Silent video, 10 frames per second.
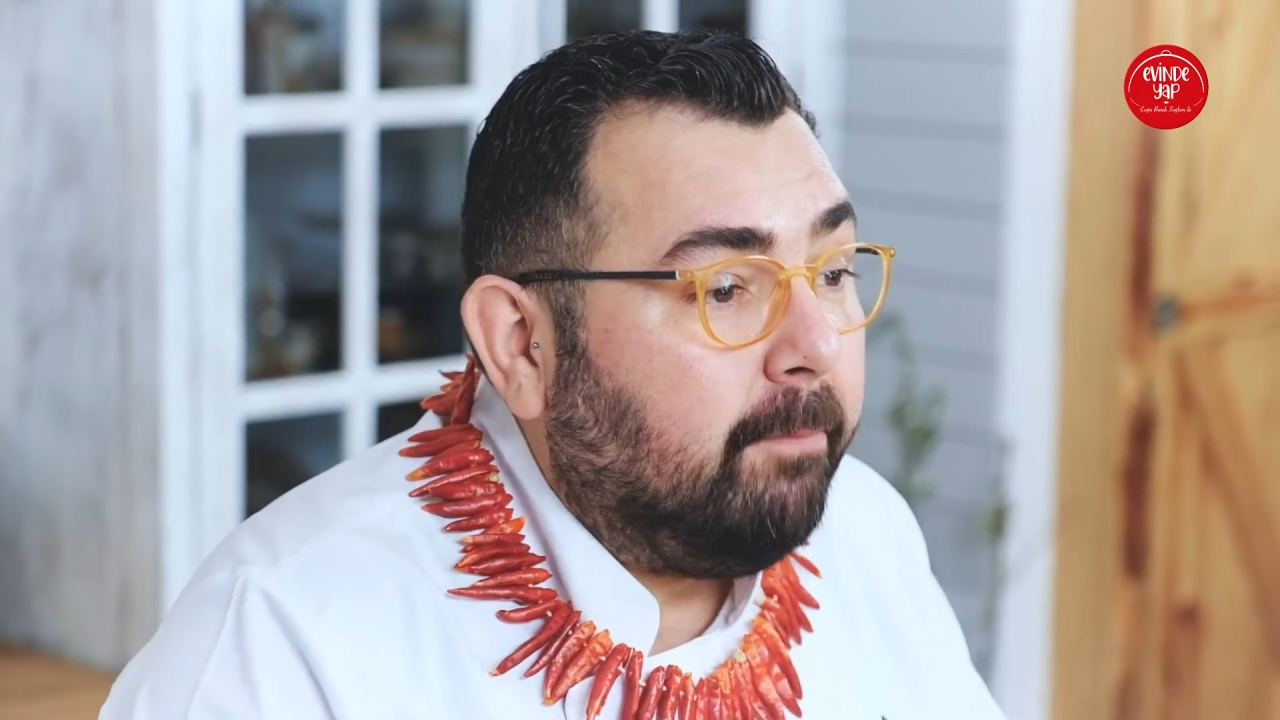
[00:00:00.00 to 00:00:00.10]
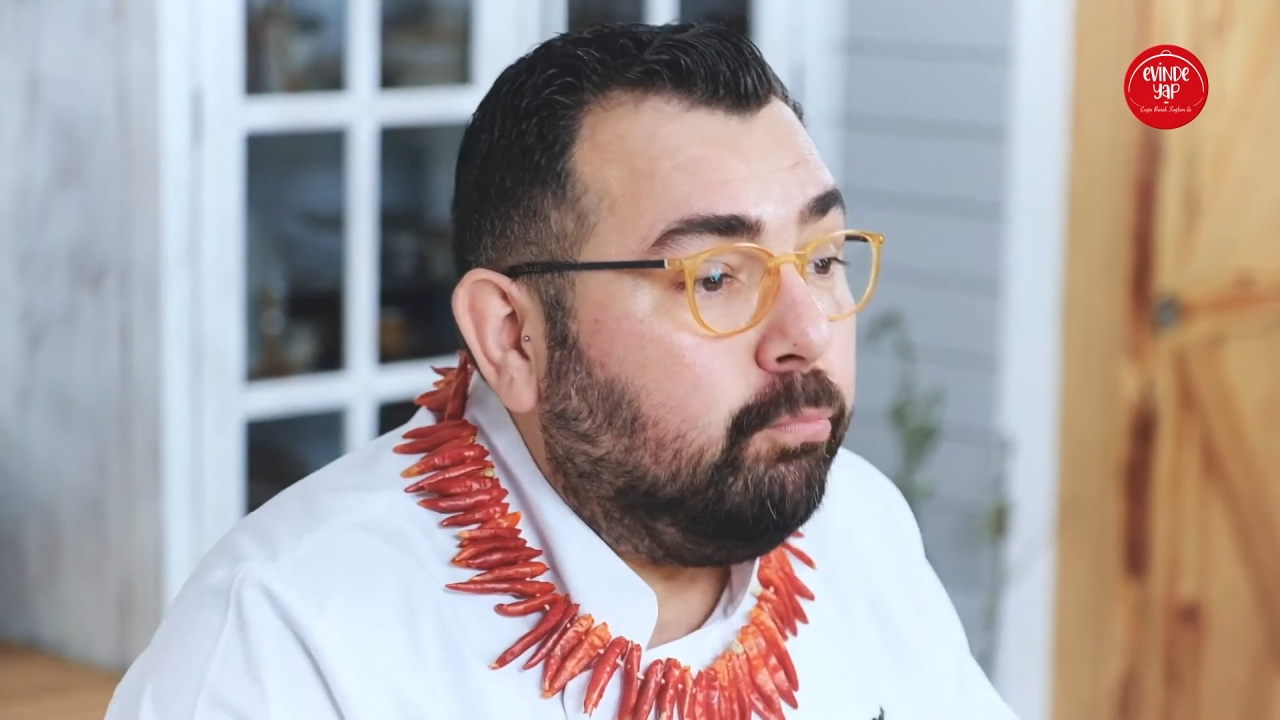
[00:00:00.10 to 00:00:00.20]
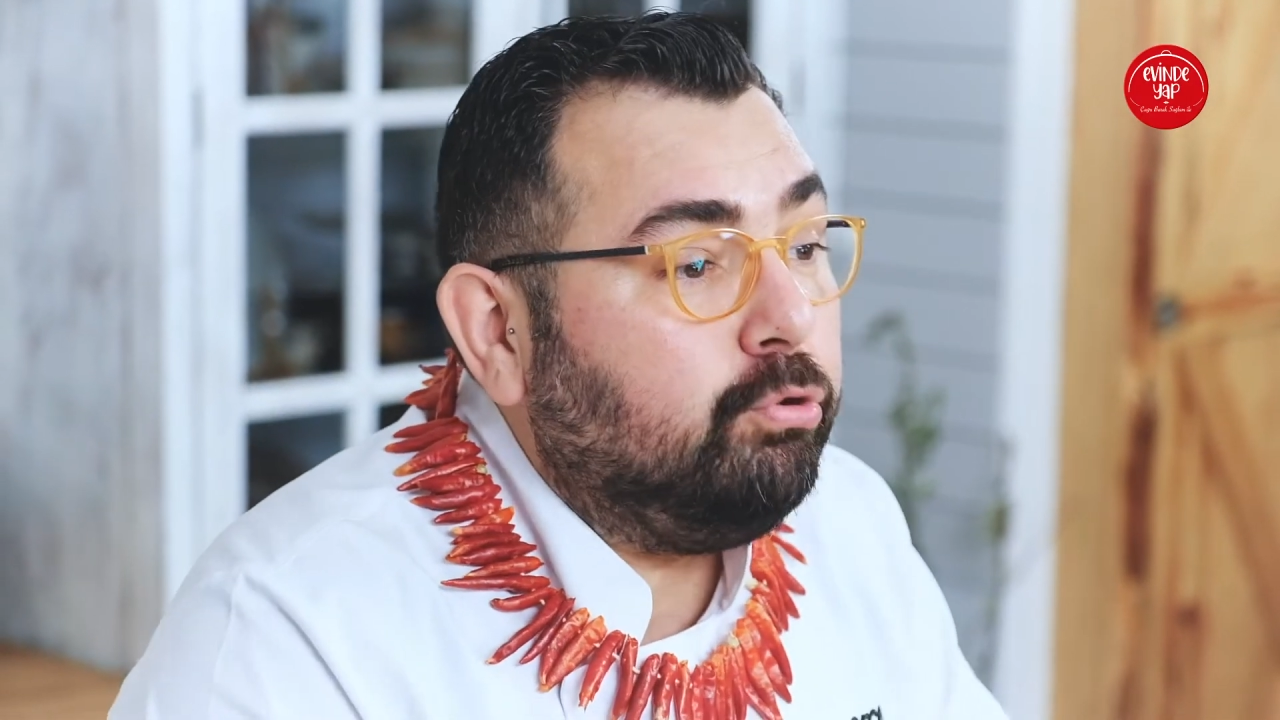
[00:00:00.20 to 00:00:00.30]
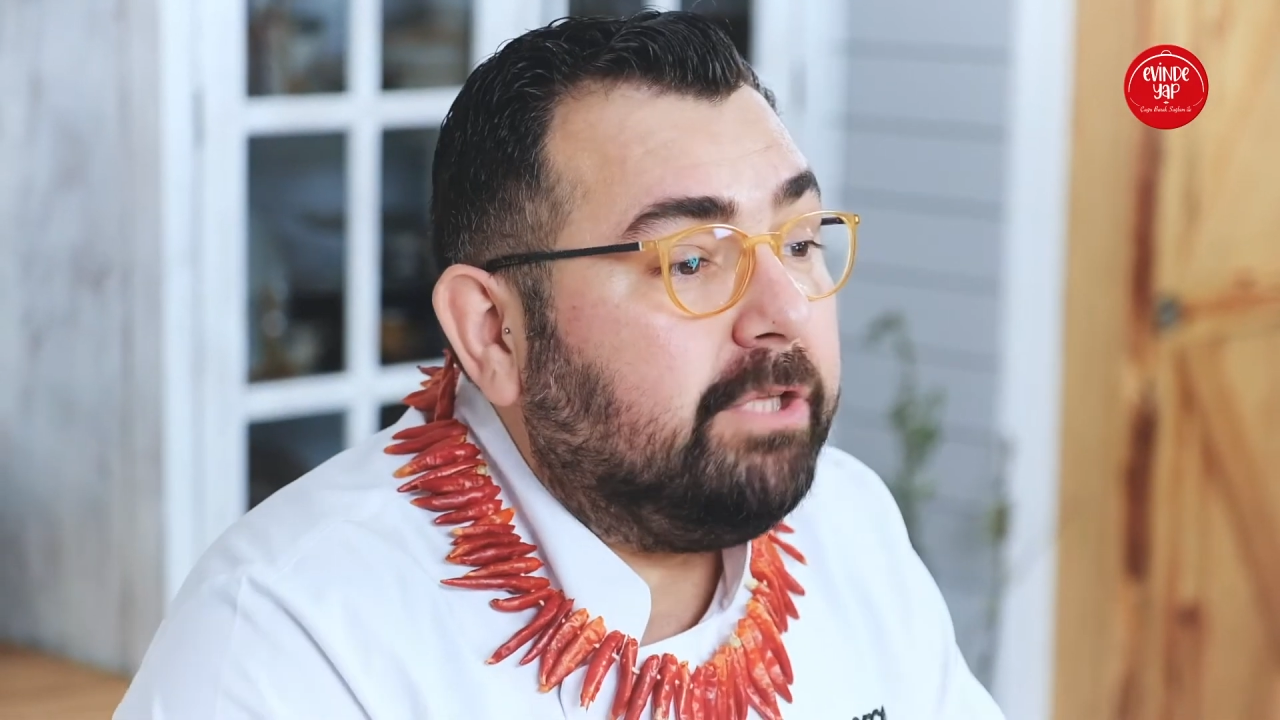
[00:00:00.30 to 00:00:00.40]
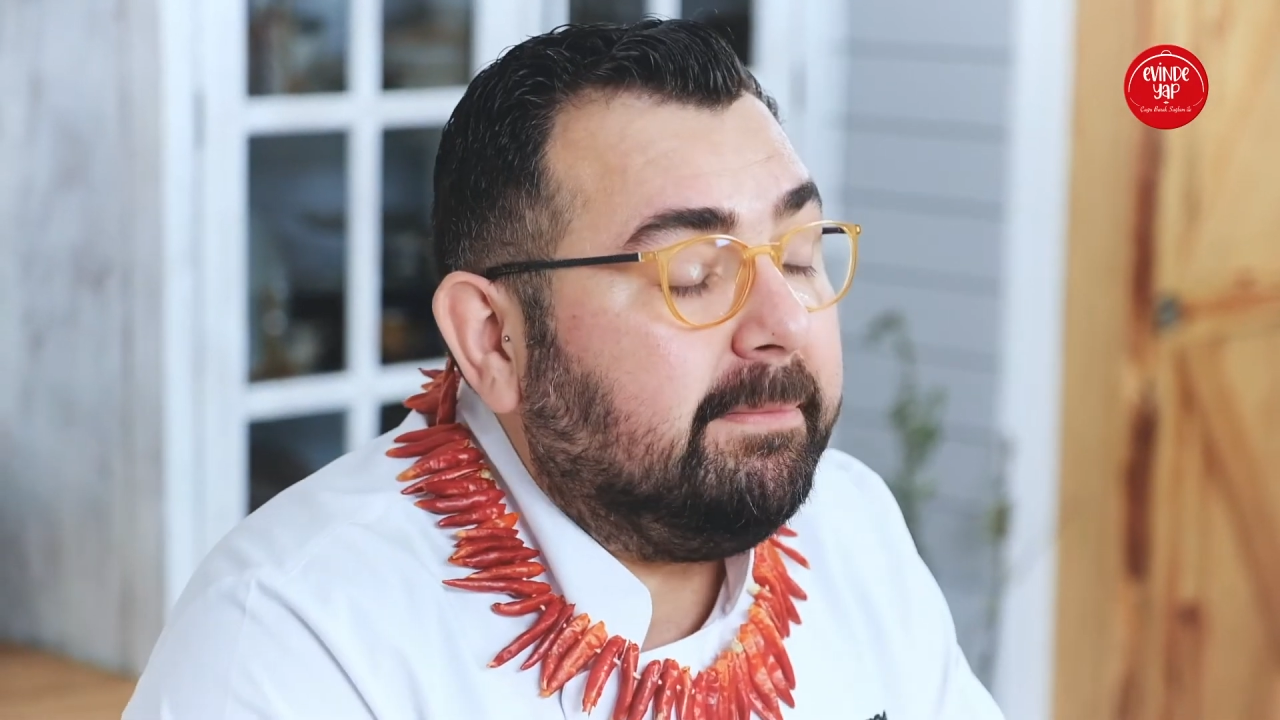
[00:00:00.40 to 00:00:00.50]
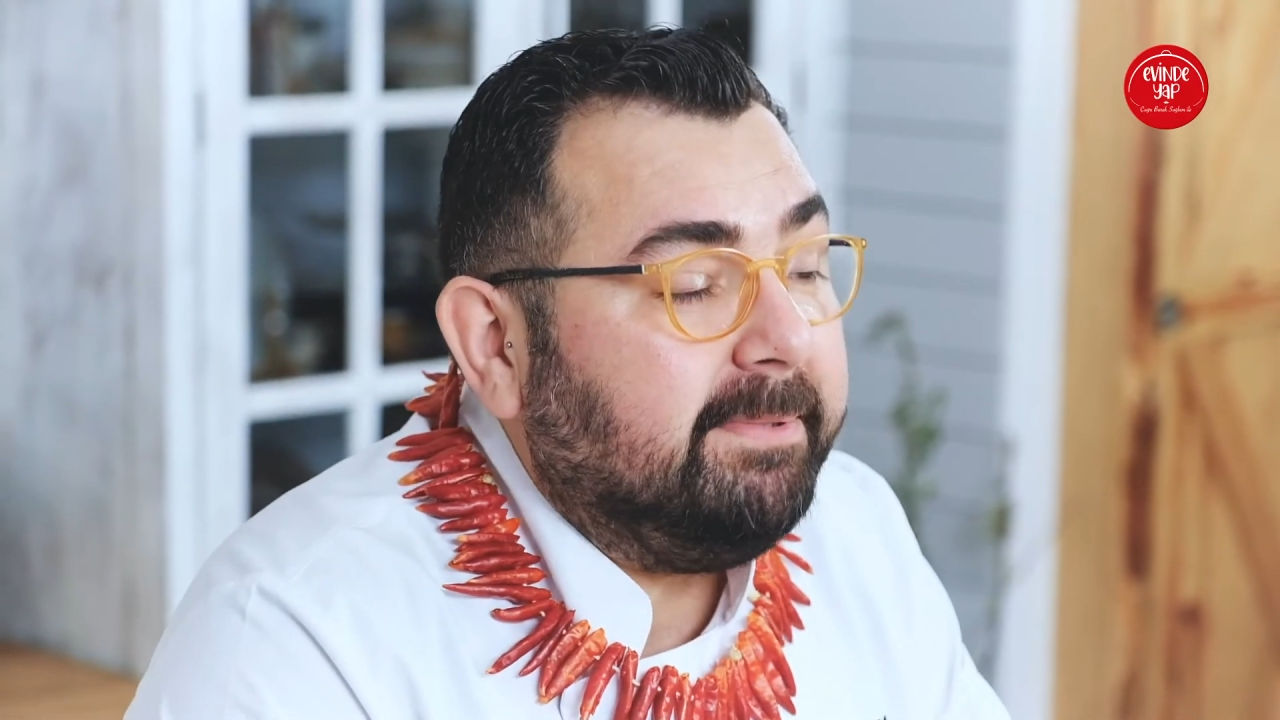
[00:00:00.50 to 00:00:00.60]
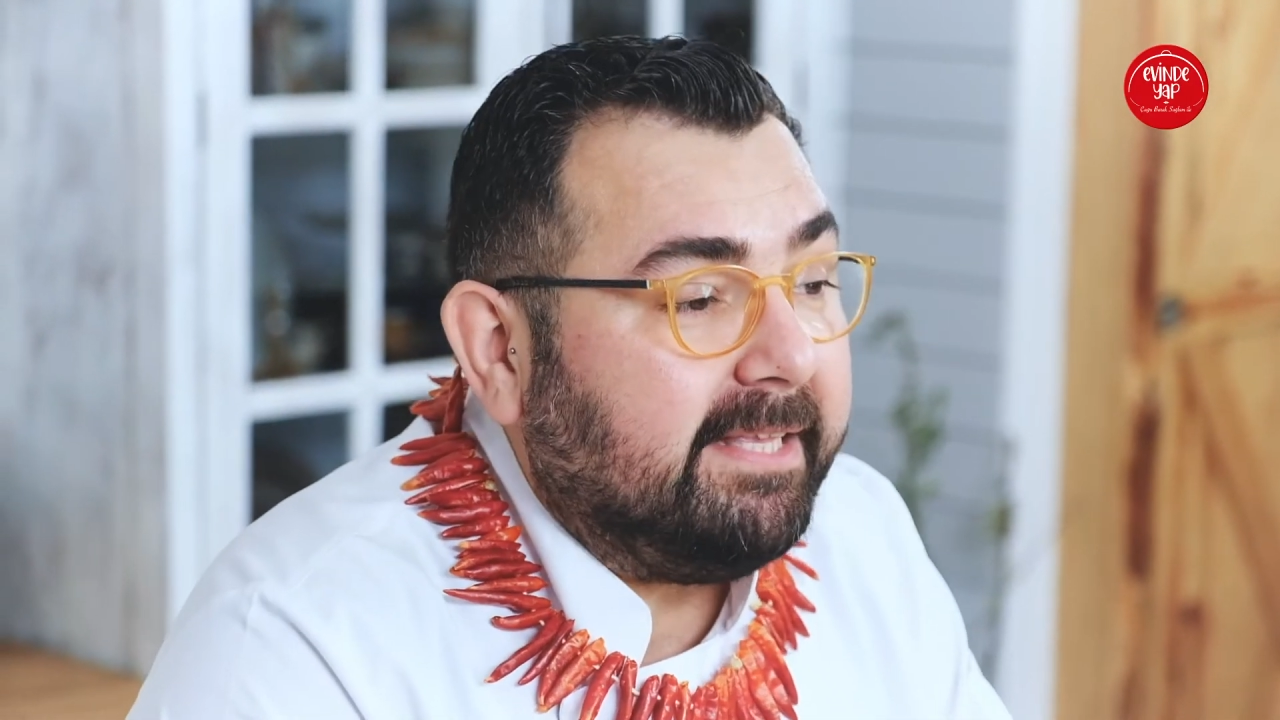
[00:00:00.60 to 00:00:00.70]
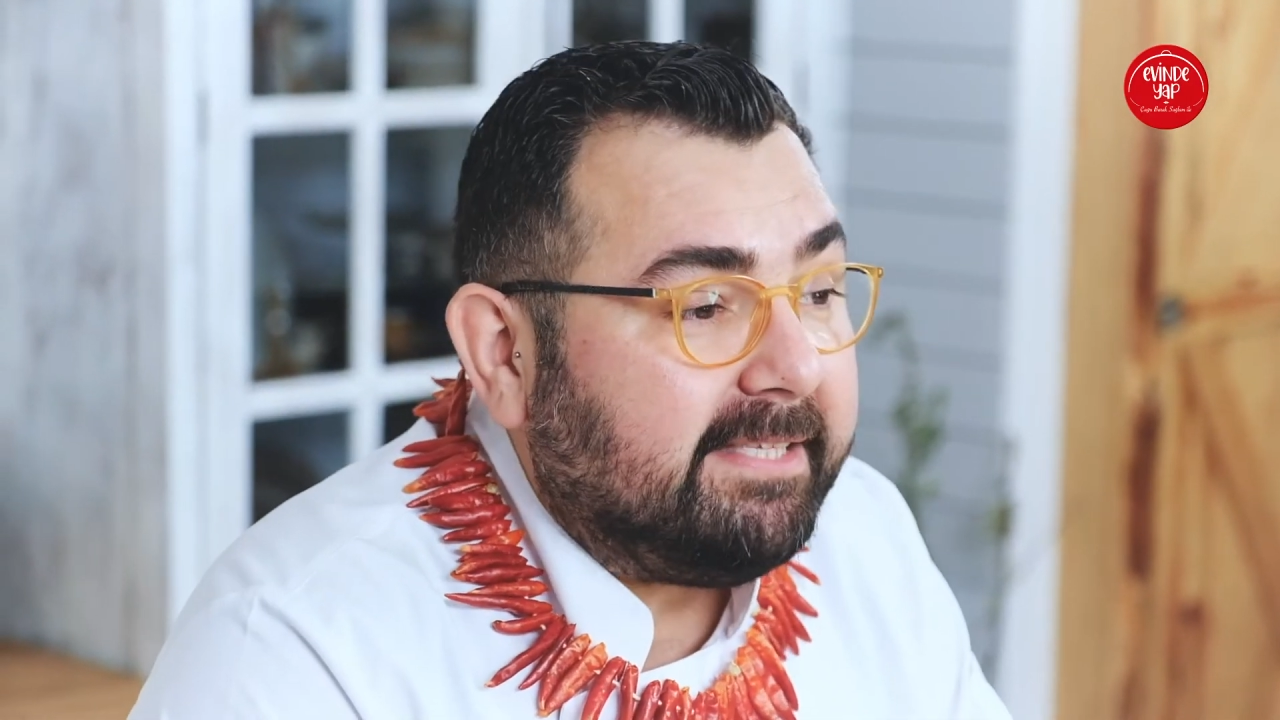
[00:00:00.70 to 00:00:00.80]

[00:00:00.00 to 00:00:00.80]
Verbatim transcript: Buzdolabında